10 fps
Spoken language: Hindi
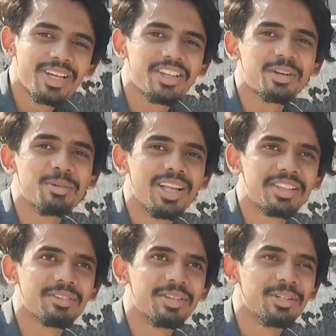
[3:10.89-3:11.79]
वहीं खत्म हो
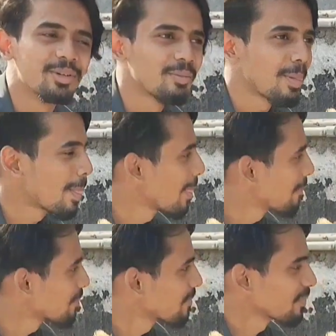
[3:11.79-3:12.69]
जाती है वीडियो तो बोले
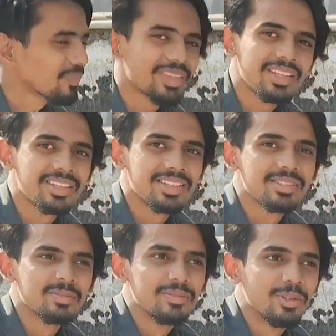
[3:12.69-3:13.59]
भाई प्राइस नहीं बता रहे तो
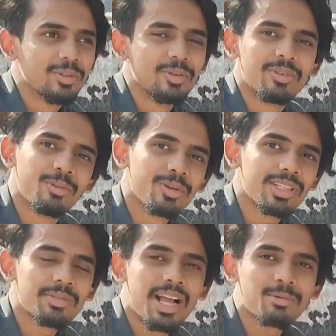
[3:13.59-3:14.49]
बहुत महंगा होगा तो वो
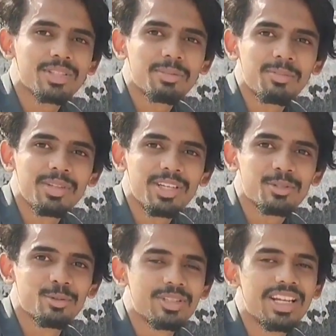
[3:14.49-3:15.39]
सब जान उसके पब्लिक के
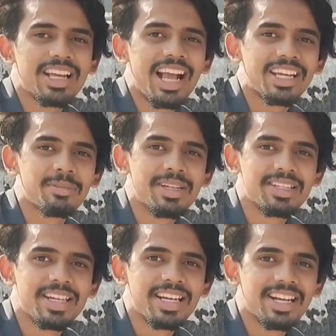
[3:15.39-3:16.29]
सोच ले कि आगे
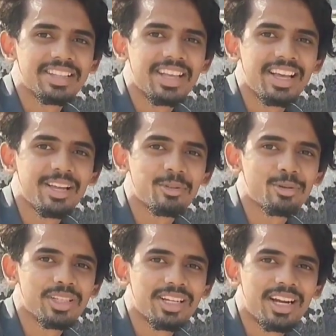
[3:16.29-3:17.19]
बेचने का रहता है तो
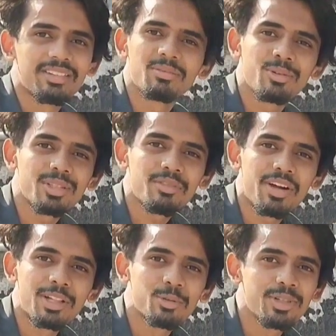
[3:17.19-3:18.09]
उसके ना वो सब
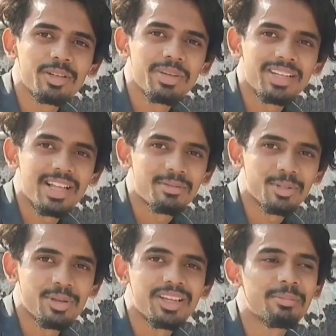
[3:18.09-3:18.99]
फालतू की नहीं मेरे हिसाब
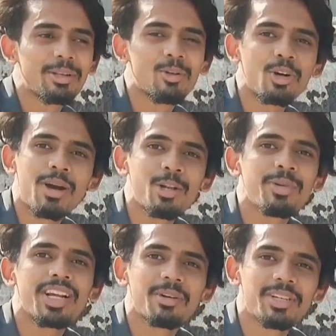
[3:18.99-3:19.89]
से तो क्योंकि मजलों को
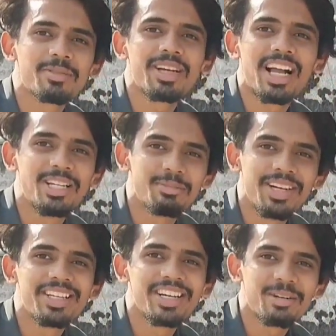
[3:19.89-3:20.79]
मालूम है ना कमेंट्स में गाली
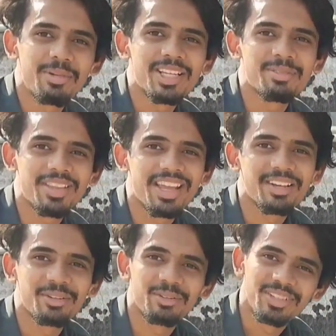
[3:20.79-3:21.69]
पड़ेगी अगर प्राइस
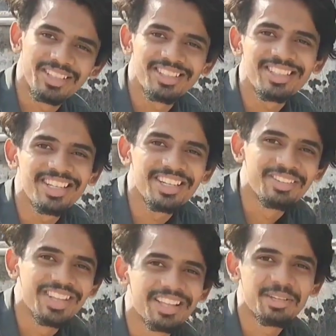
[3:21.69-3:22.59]
बताएंगे तो इसीलिए
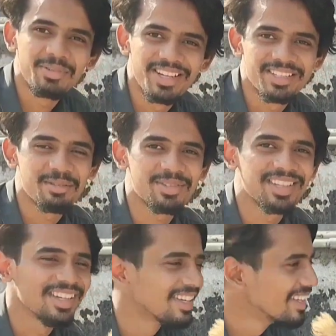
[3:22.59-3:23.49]
नहीं बताते मेरे हिसाब
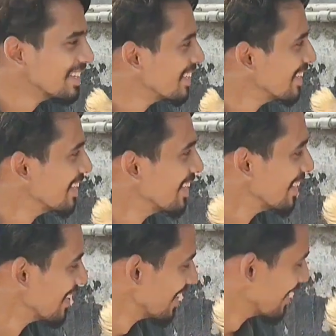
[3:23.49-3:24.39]
से अच्छा आपने
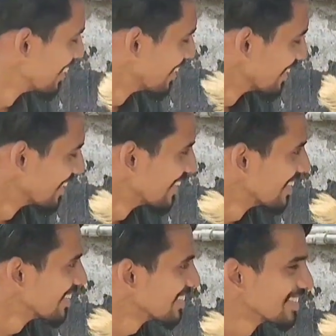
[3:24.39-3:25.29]
काफ़ी खुल के बात
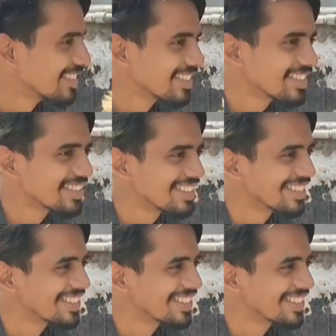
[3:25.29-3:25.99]
बता दी है लोगों के लिए